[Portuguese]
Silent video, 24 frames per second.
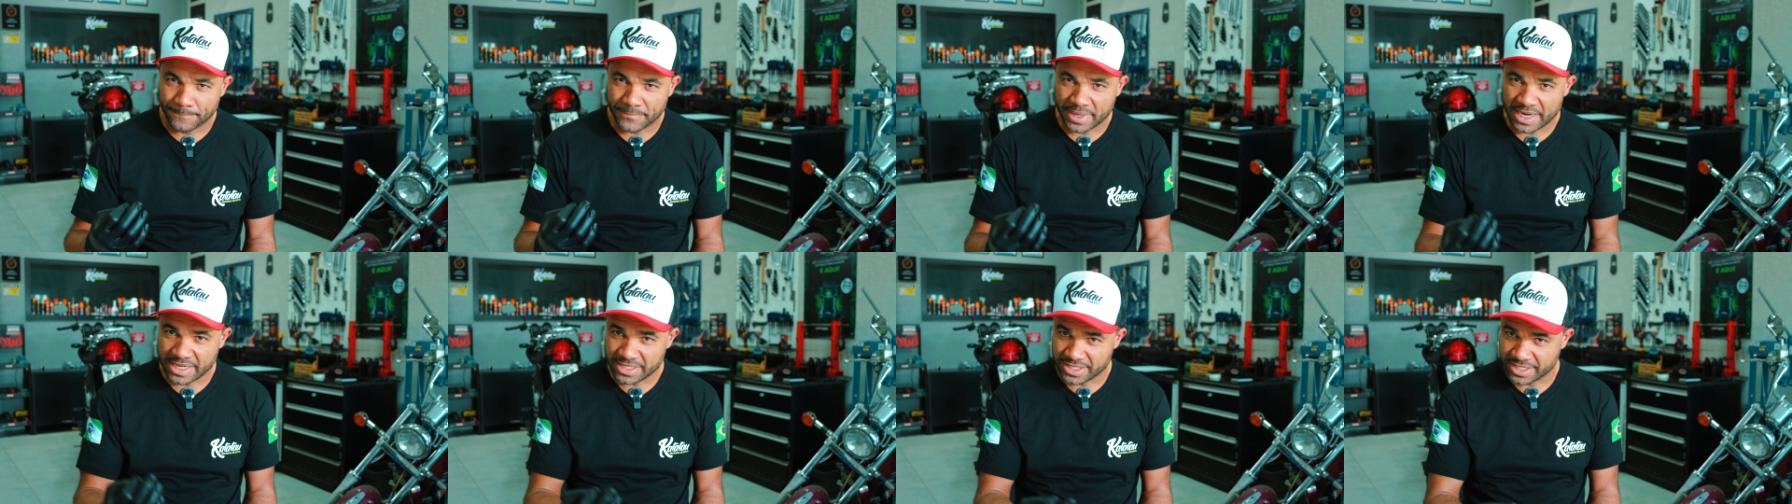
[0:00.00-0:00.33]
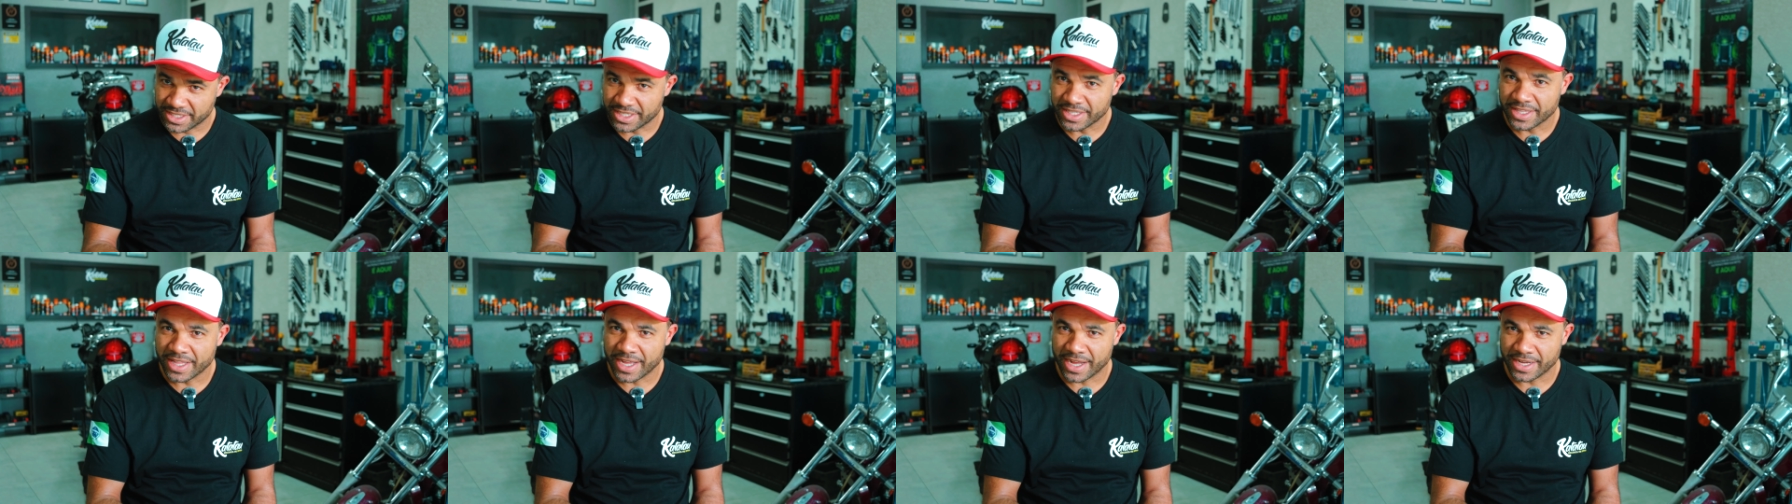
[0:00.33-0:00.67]

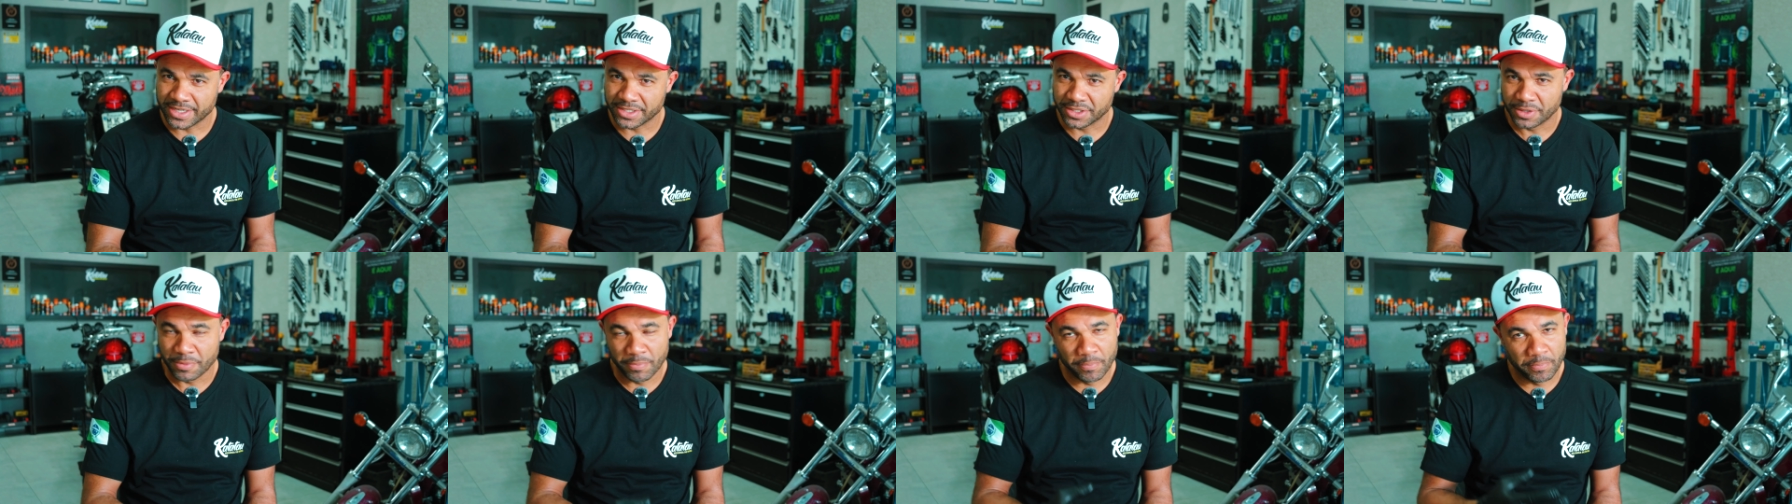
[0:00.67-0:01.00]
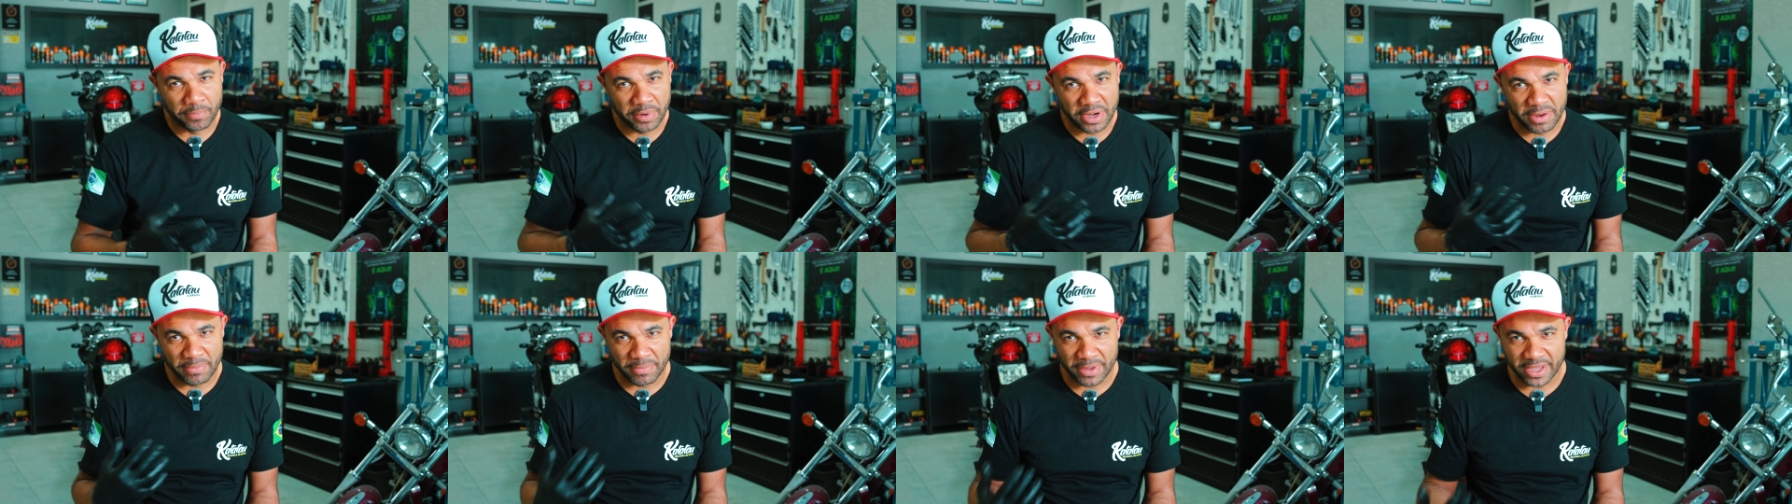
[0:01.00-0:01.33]
Praticidade,
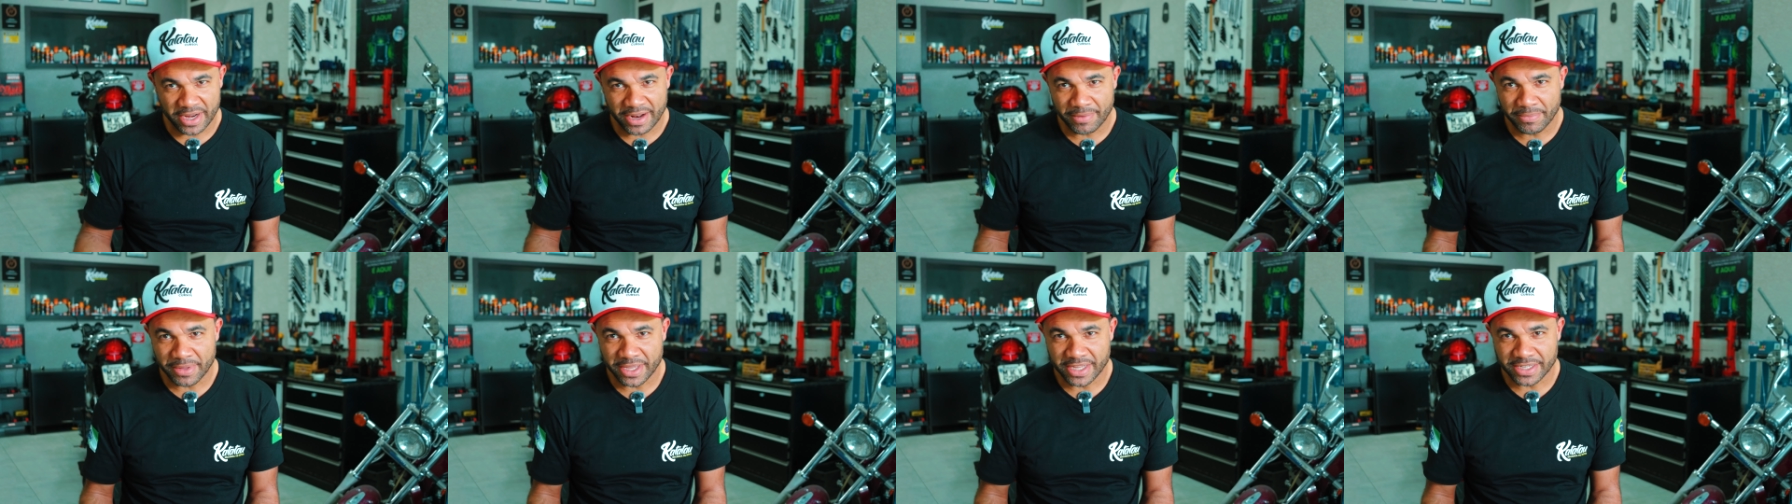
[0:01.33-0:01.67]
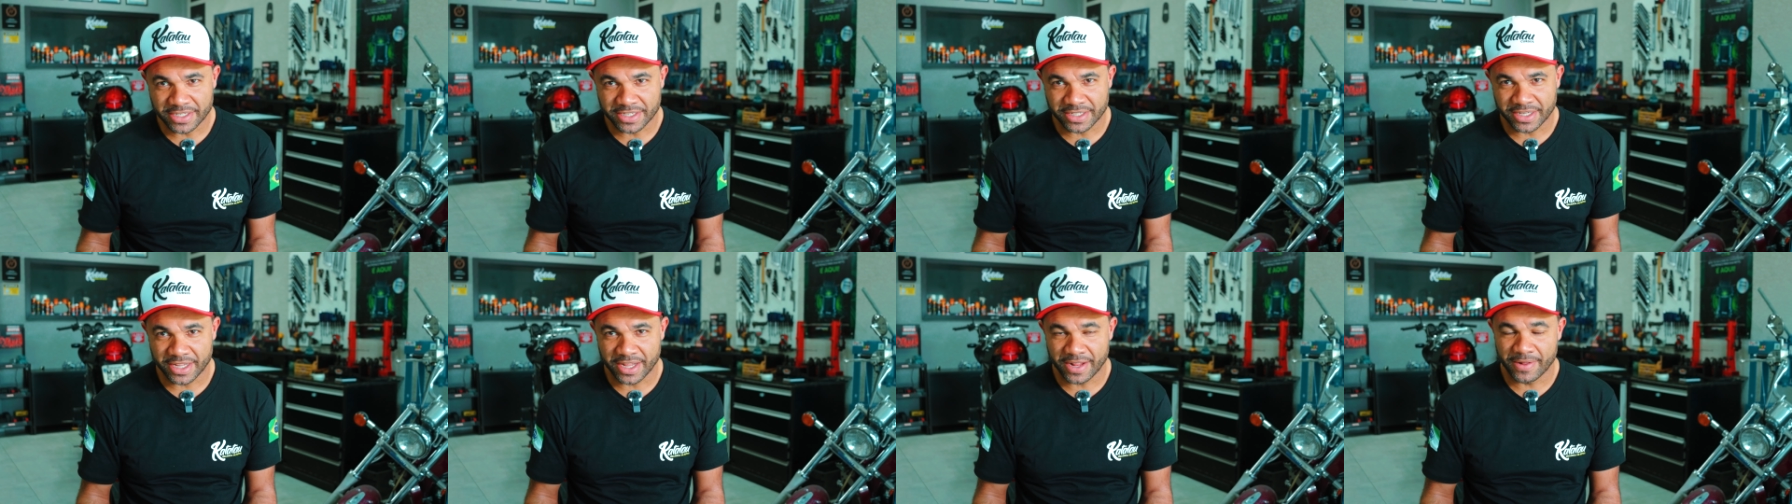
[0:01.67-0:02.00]

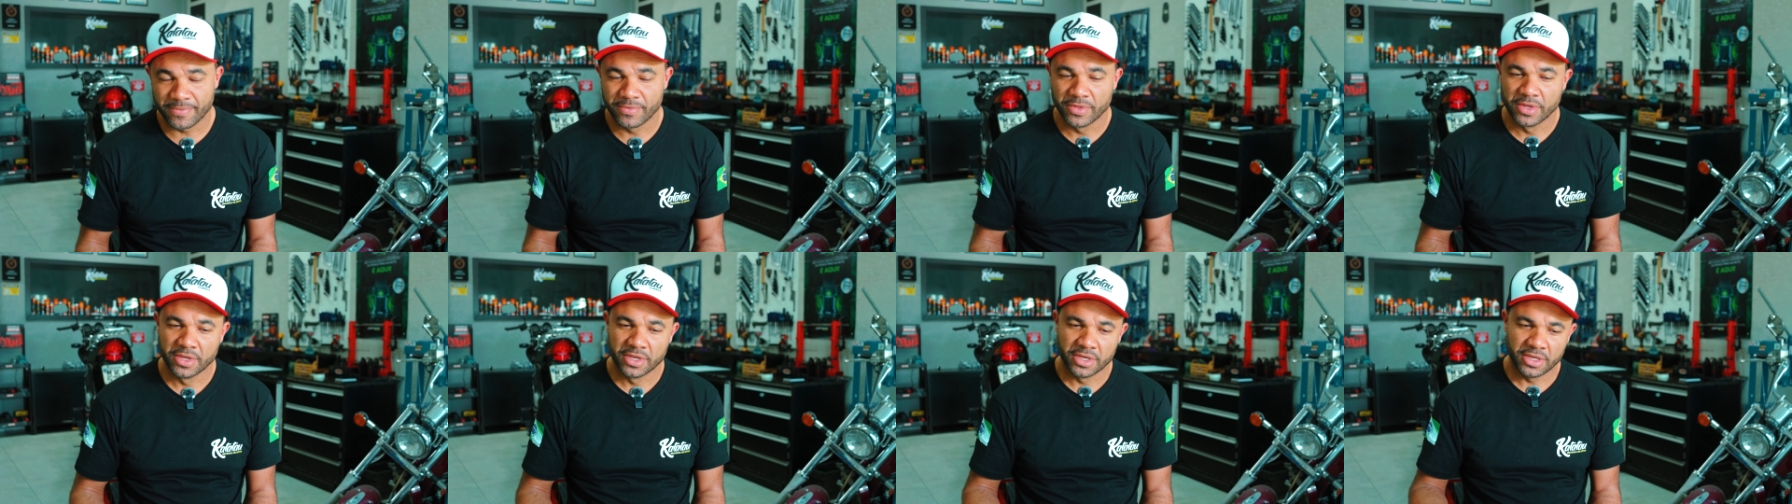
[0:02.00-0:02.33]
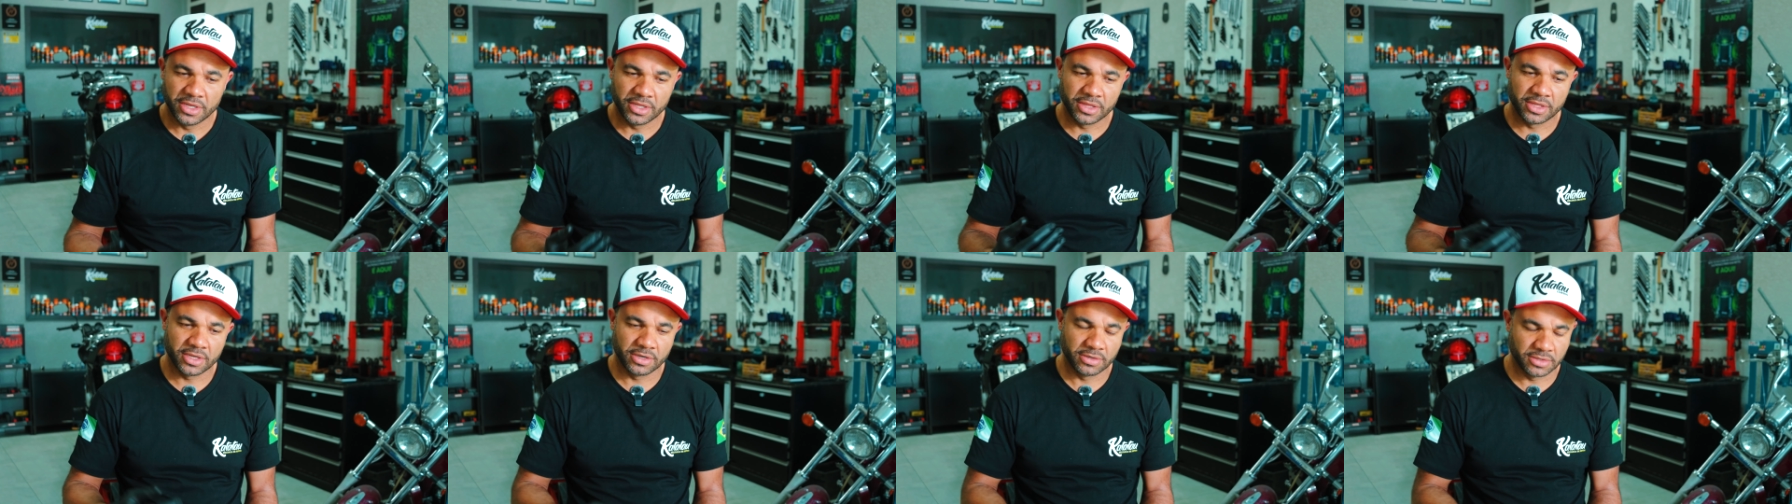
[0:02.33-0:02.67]
primeiramente, né?
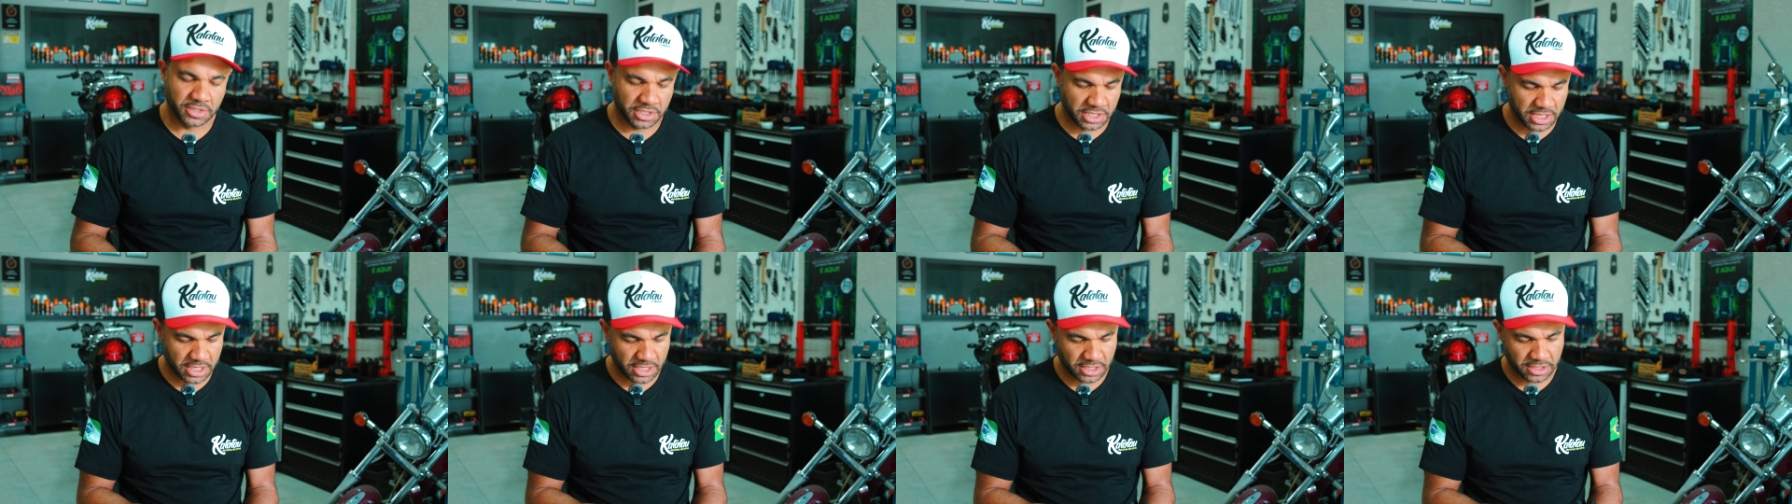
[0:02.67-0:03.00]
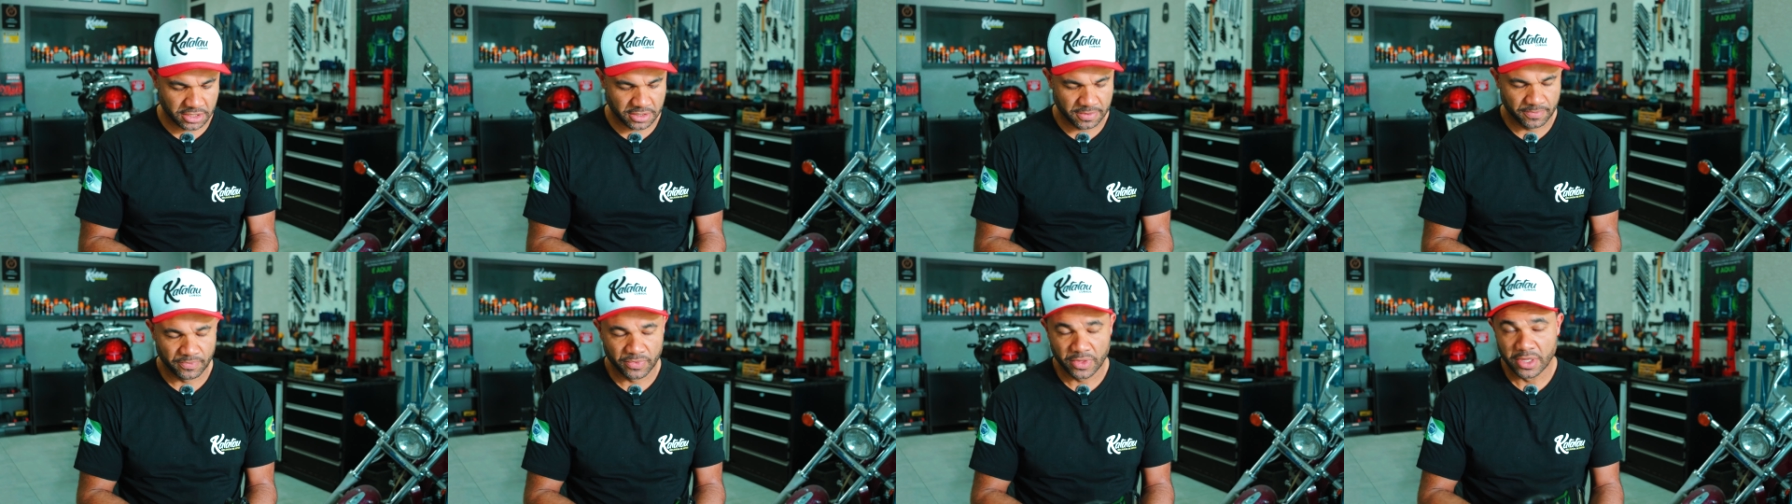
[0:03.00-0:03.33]
Então,
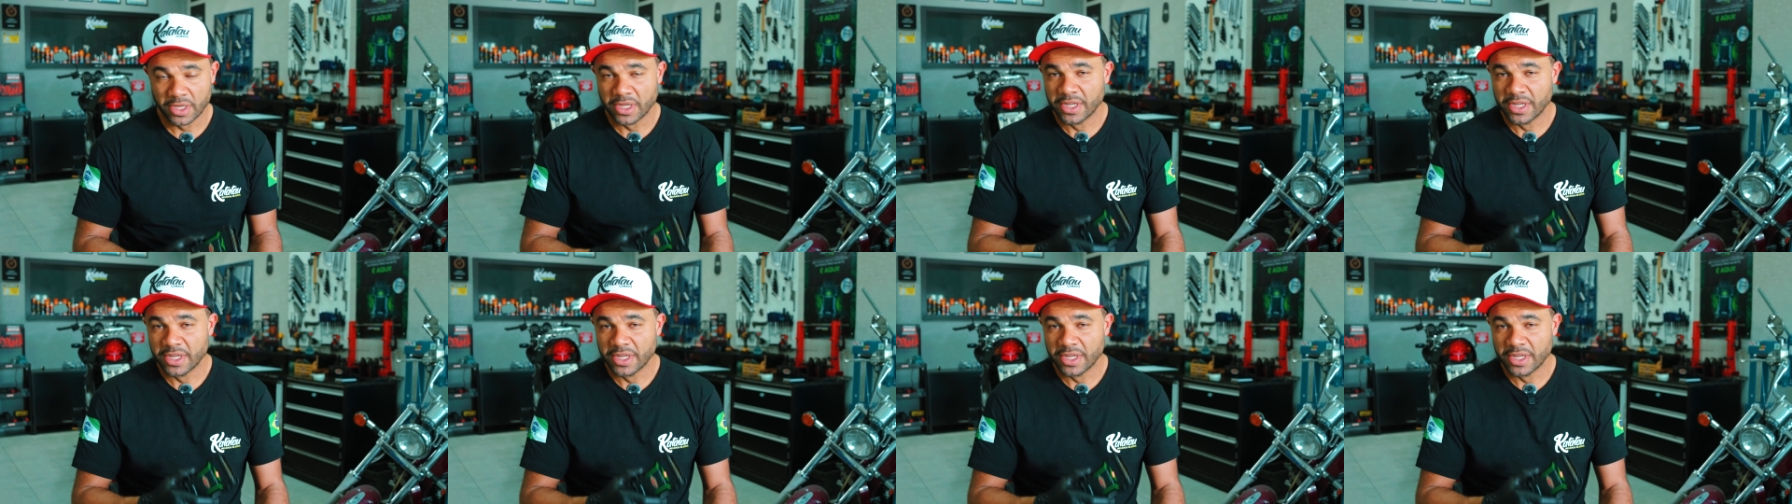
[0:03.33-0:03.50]
gente,